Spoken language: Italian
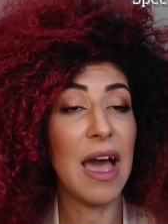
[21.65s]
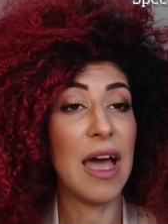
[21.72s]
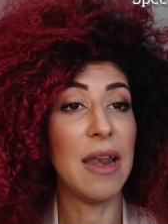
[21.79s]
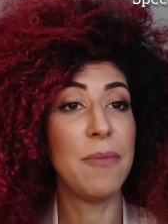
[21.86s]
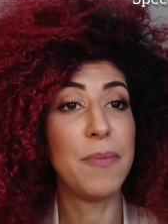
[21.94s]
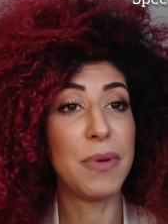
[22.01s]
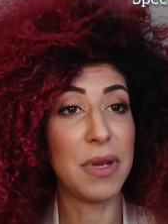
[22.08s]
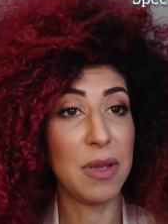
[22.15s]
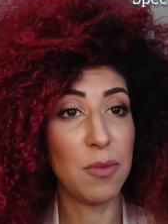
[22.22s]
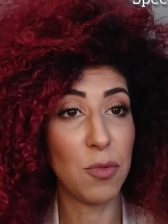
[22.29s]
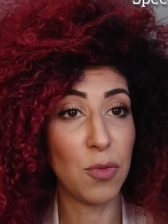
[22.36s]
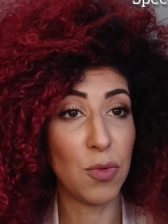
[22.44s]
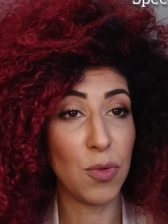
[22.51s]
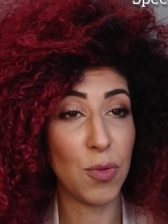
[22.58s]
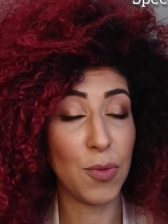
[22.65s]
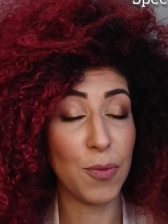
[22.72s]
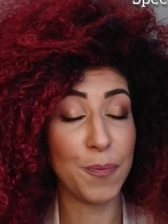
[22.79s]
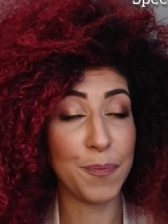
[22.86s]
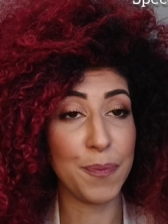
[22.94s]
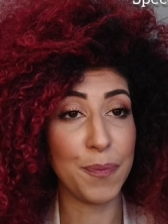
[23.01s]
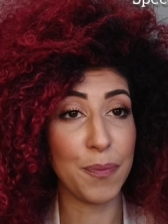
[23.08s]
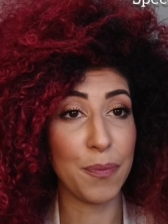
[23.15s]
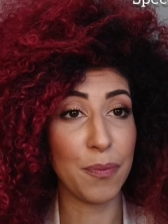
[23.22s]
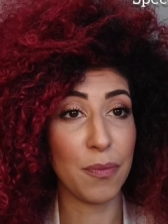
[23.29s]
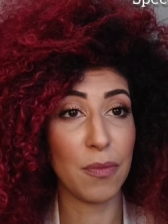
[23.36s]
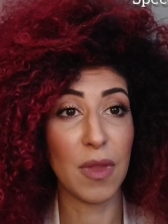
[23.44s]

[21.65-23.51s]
al mm,